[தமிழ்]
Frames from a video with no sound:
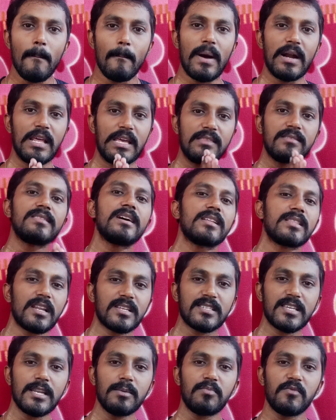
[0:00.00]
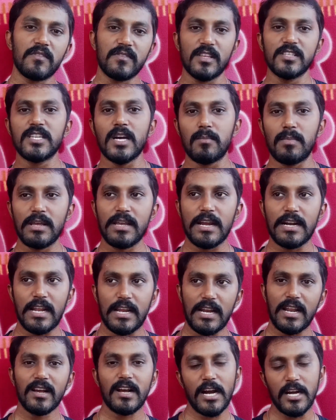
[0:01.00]
பட் இந்த இடத்துல சிரிப்பு வந்துச்சு அப்படின்னு
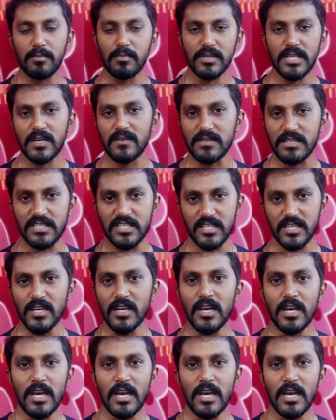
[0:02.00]
கேட்டிங்கன்னா கடுப்பு தான் வந்துச்சு